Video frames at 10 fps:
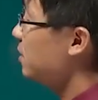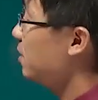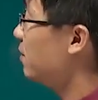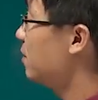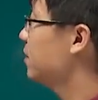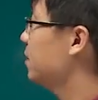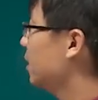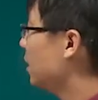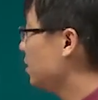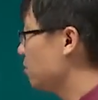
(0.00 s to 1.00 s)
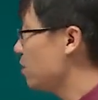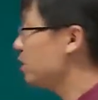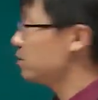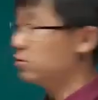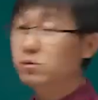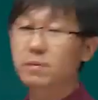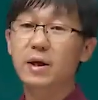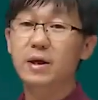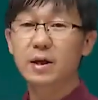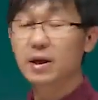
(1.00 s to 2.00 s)
接方式、有关手续的
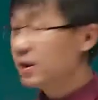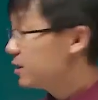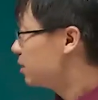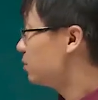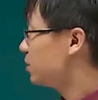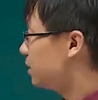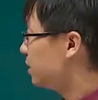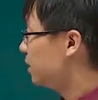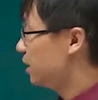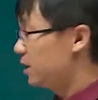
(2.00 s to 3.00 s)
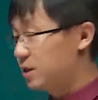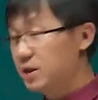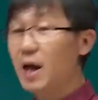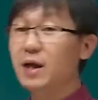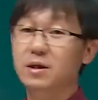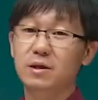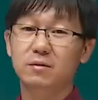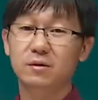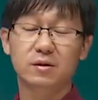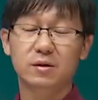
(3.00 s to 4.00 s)
办理，这都是一些其他的
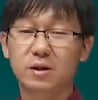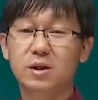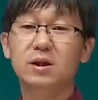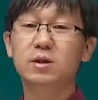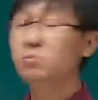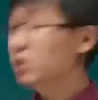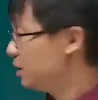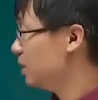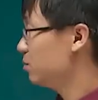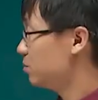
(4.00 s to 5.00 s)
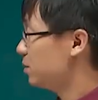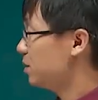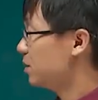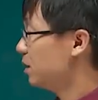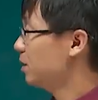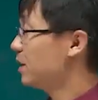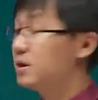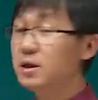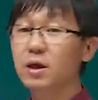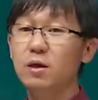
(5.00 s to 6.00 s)
啊细枝末节的东西啊。但
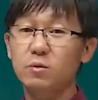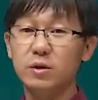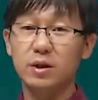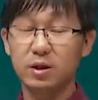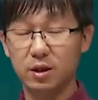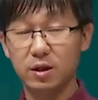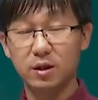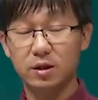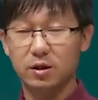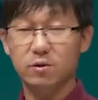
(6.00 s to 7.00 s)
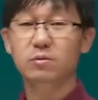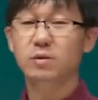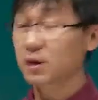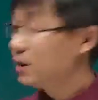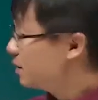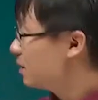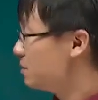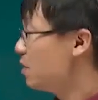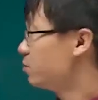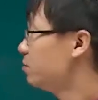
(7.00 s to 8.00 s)
是对这个合同呢也
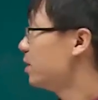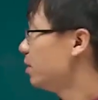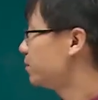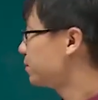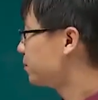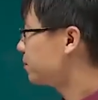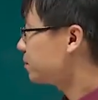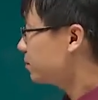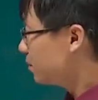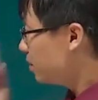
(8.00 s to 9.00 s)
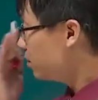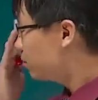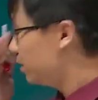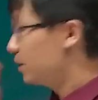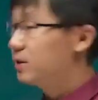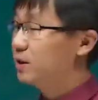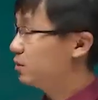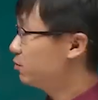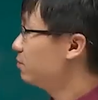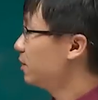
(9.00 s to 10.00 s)
比较重要，所以呢这
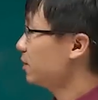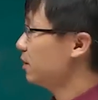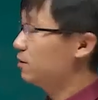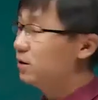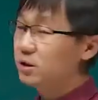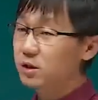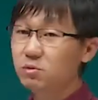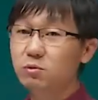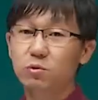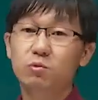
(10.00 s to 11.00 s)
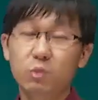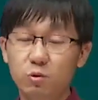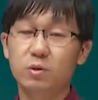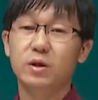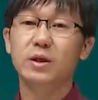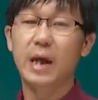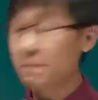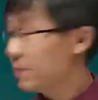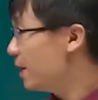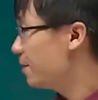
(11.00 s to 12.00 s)
个双方也要经过多轮的
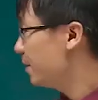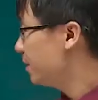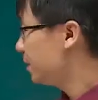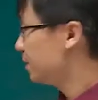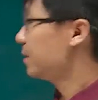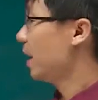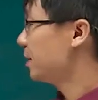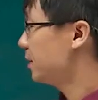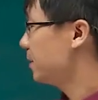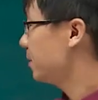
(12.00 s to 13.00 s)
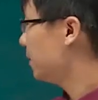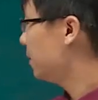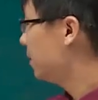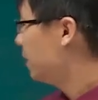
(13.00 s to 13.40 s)
谈判才能达成啊。